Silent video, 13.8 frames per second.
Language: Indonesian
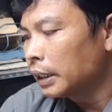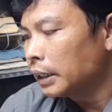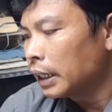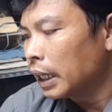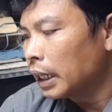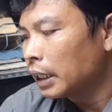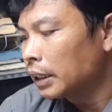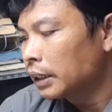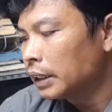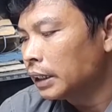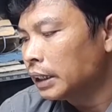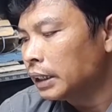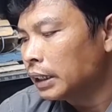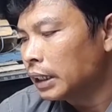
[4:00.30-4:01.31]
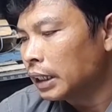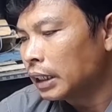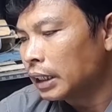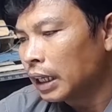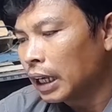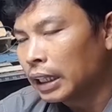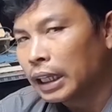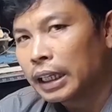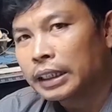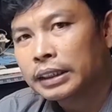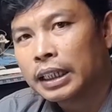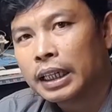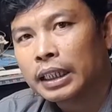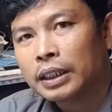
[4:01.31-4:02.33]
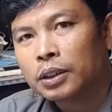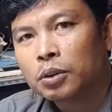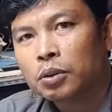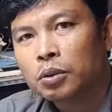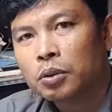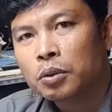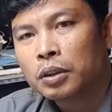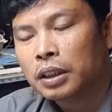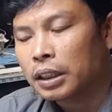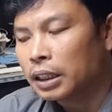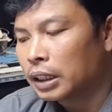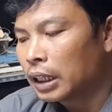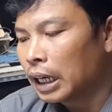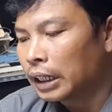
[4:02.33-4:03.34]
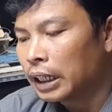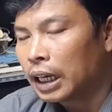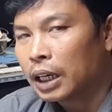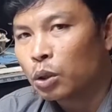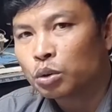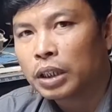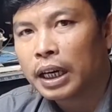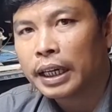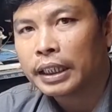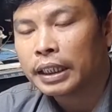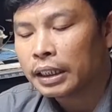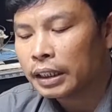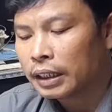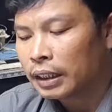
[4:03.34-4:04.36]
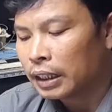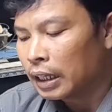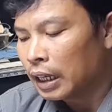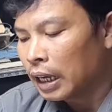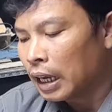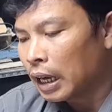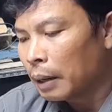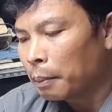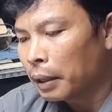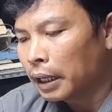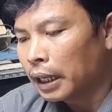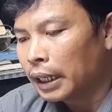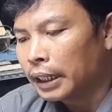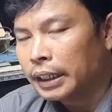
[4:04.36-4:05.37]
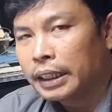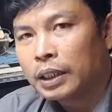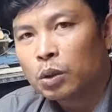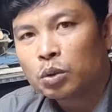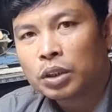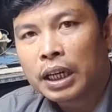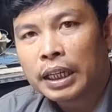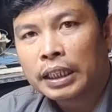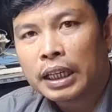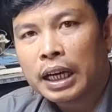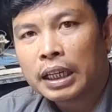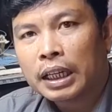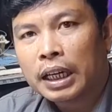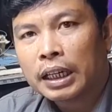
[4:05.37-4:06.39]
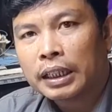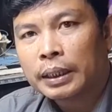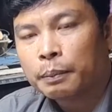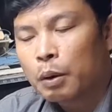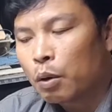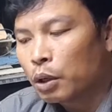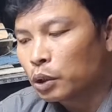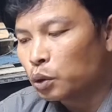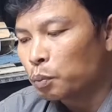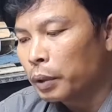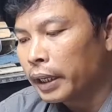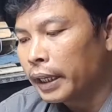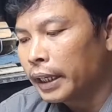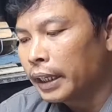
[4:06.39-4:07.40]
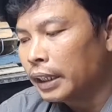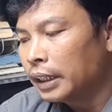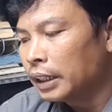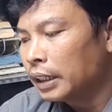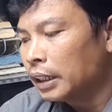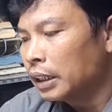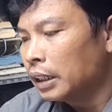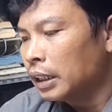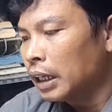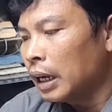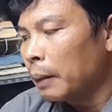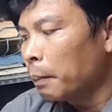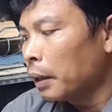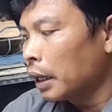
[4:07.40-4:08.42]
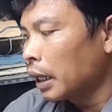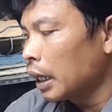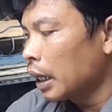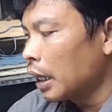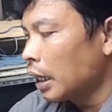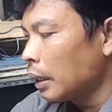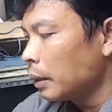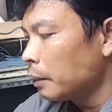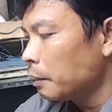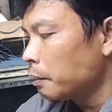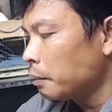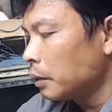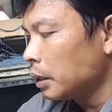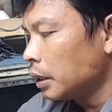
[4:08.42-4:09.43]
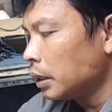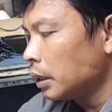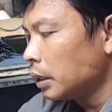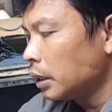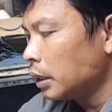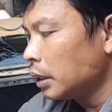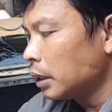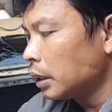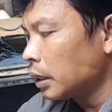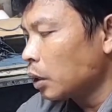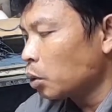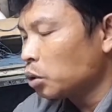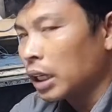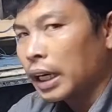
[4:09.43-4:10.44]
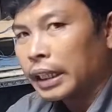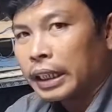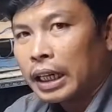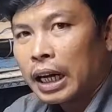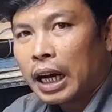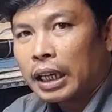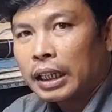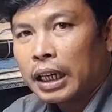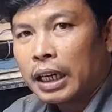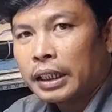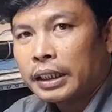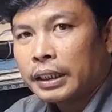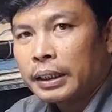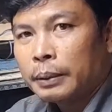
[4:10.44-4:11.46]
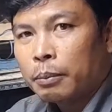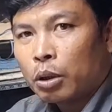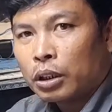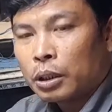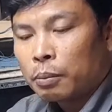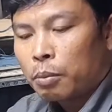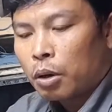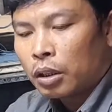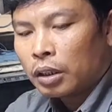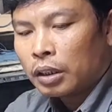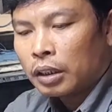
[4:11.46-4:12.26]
yang dianalisa itu e, ada kerusakannya. Apakah ini kerusakannya ada di power supply, apakah e, kerusakannya ada di motherboard,